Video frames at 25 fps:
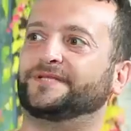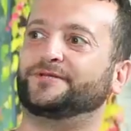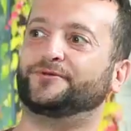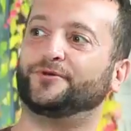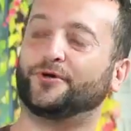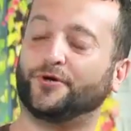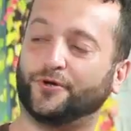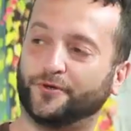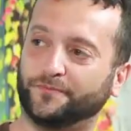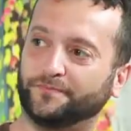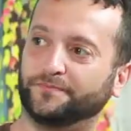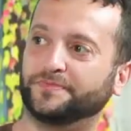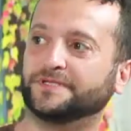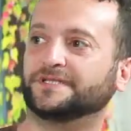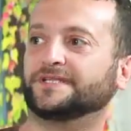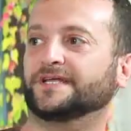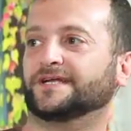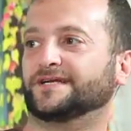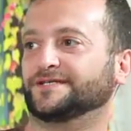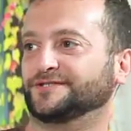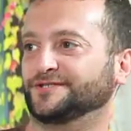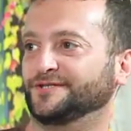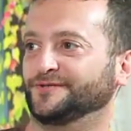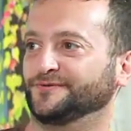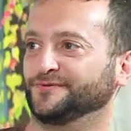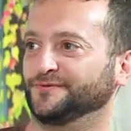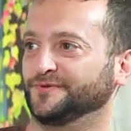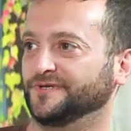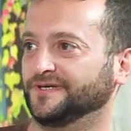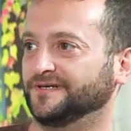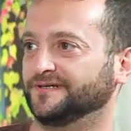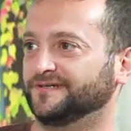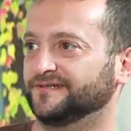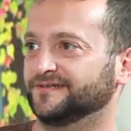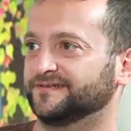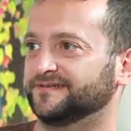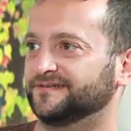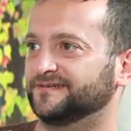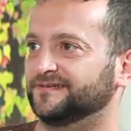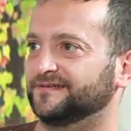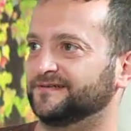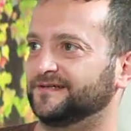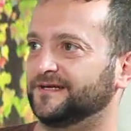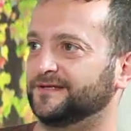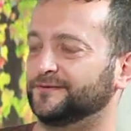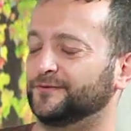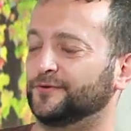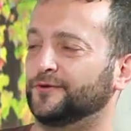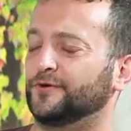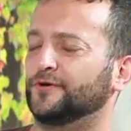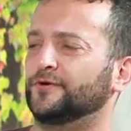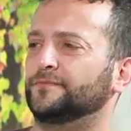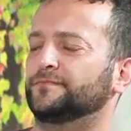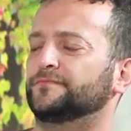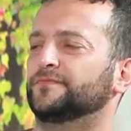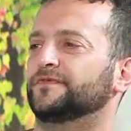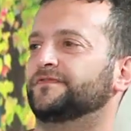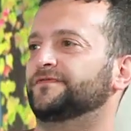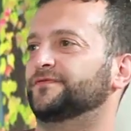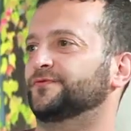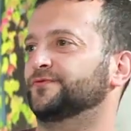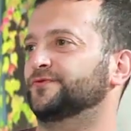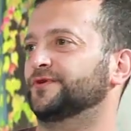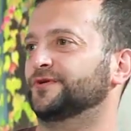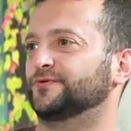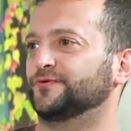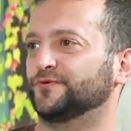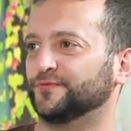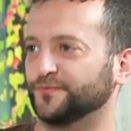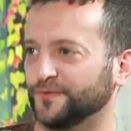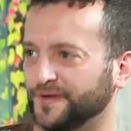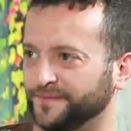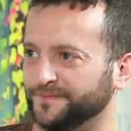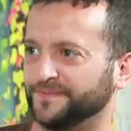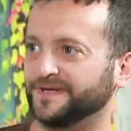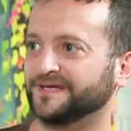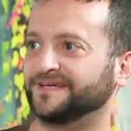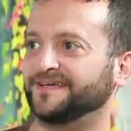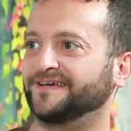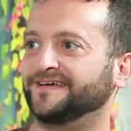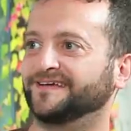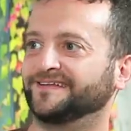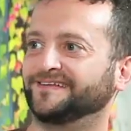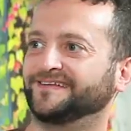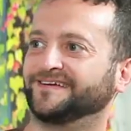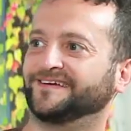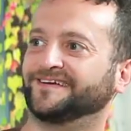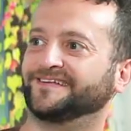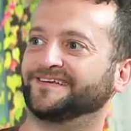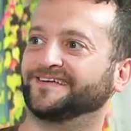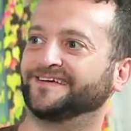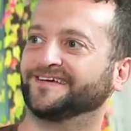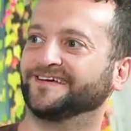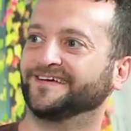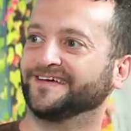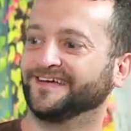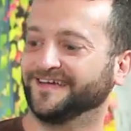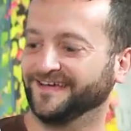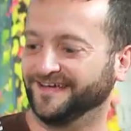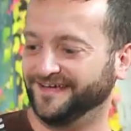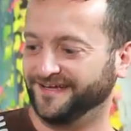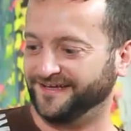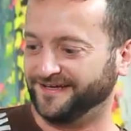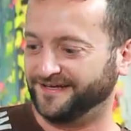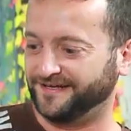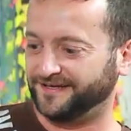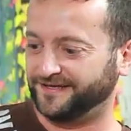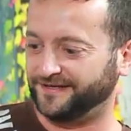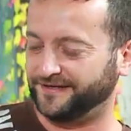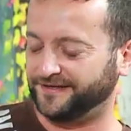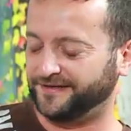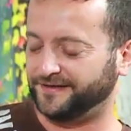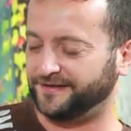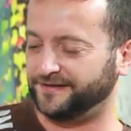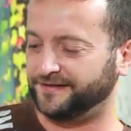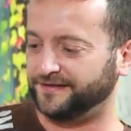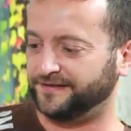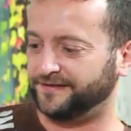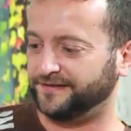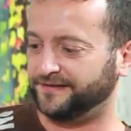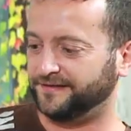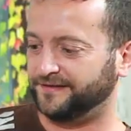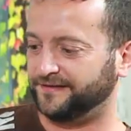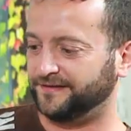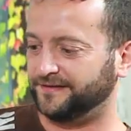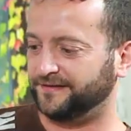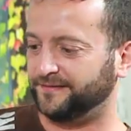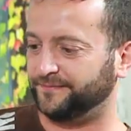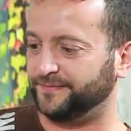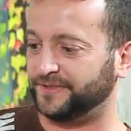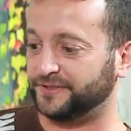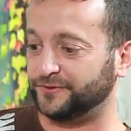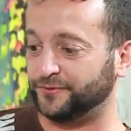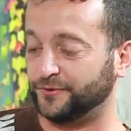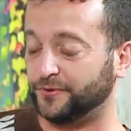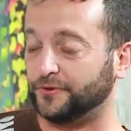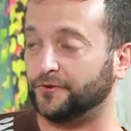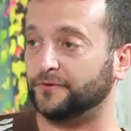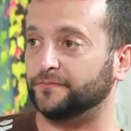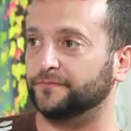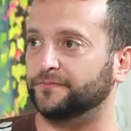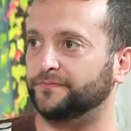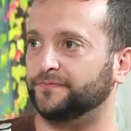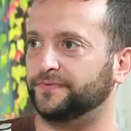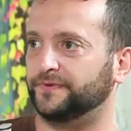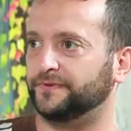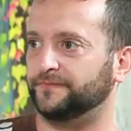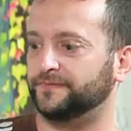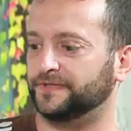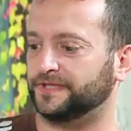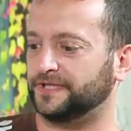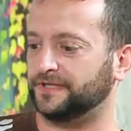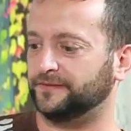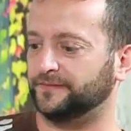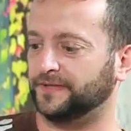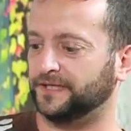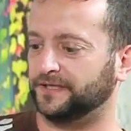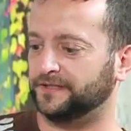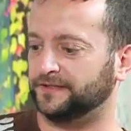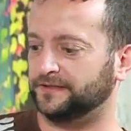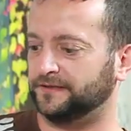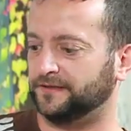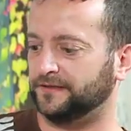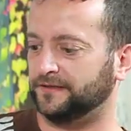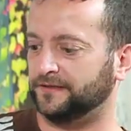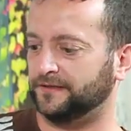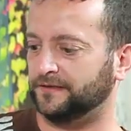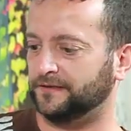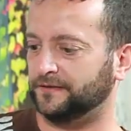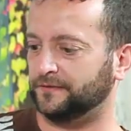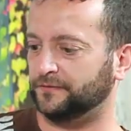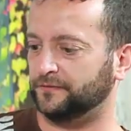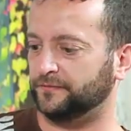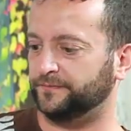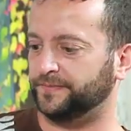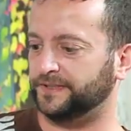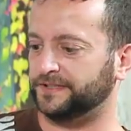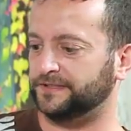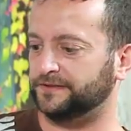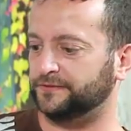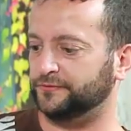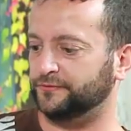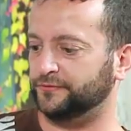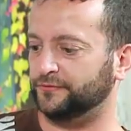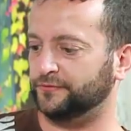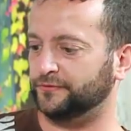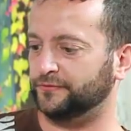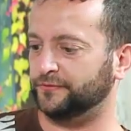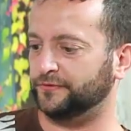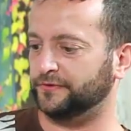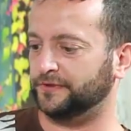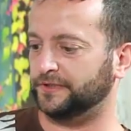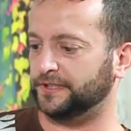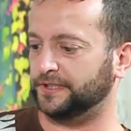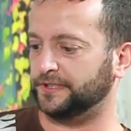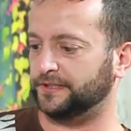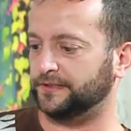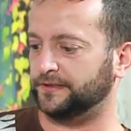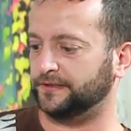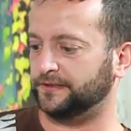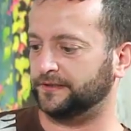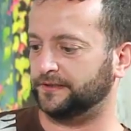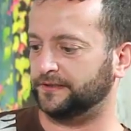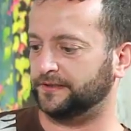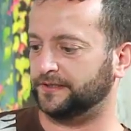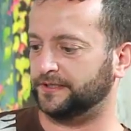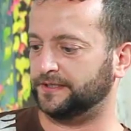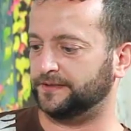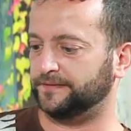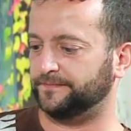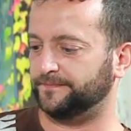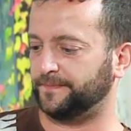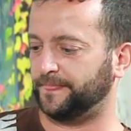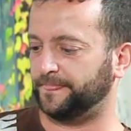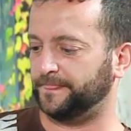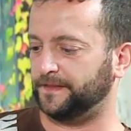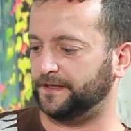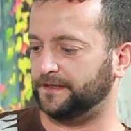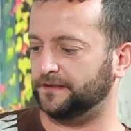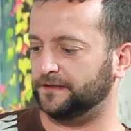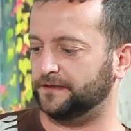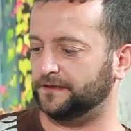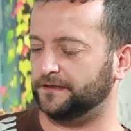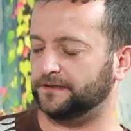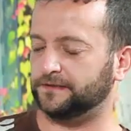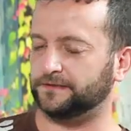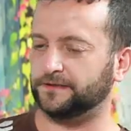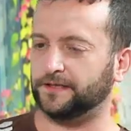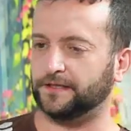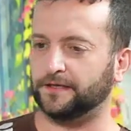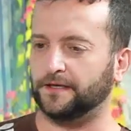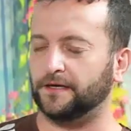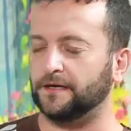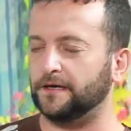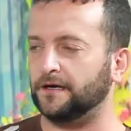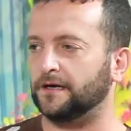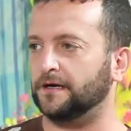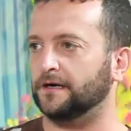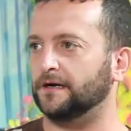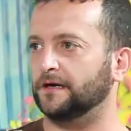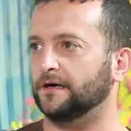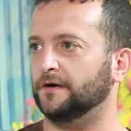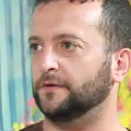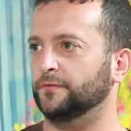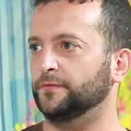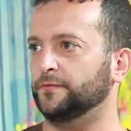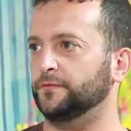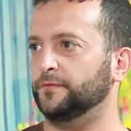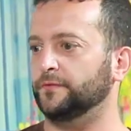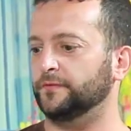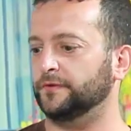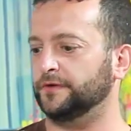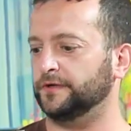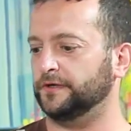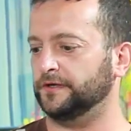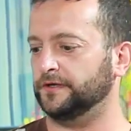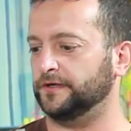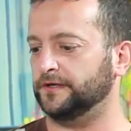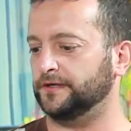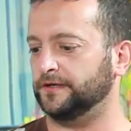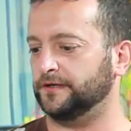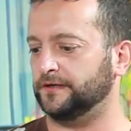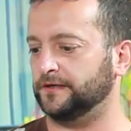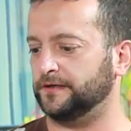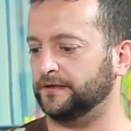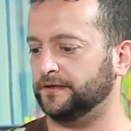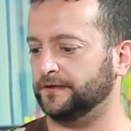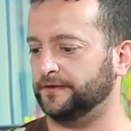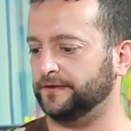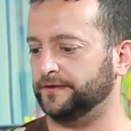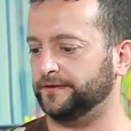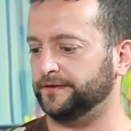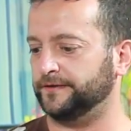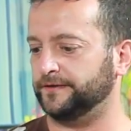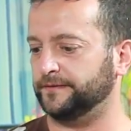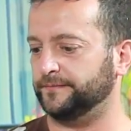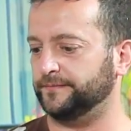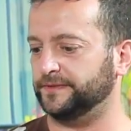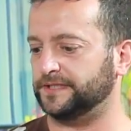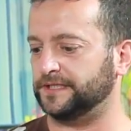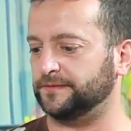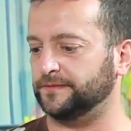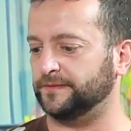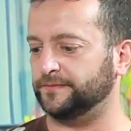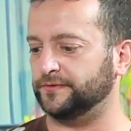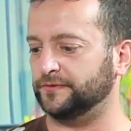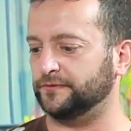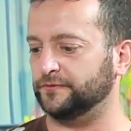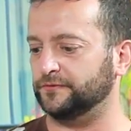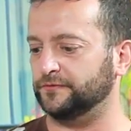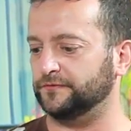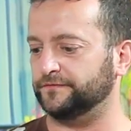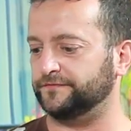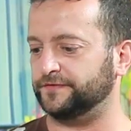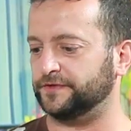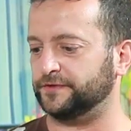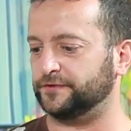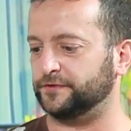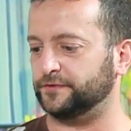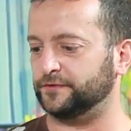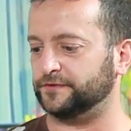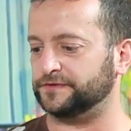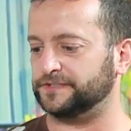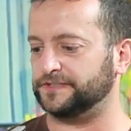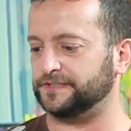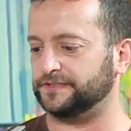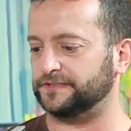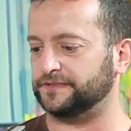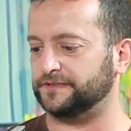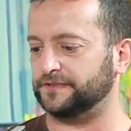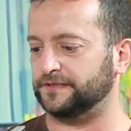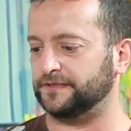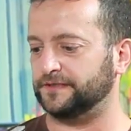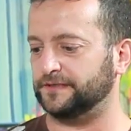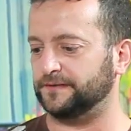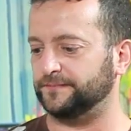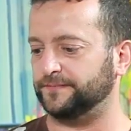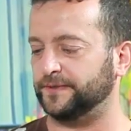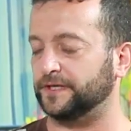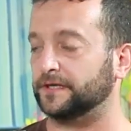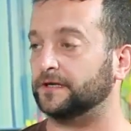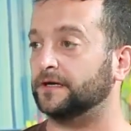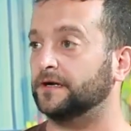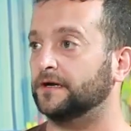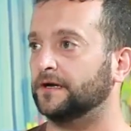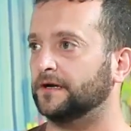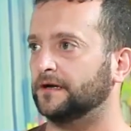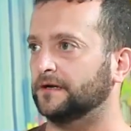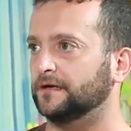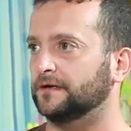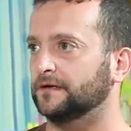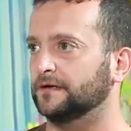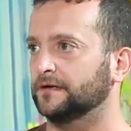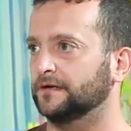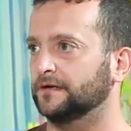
بده حب بالدرجه الاولى لانه الحب مفروض يكون وين ما كان يعني صحيح آه بده حب مثل ما قلنا وبده آه ضلاعه او آه، مثل ما بيقولوا فيرتيوزيتي براعه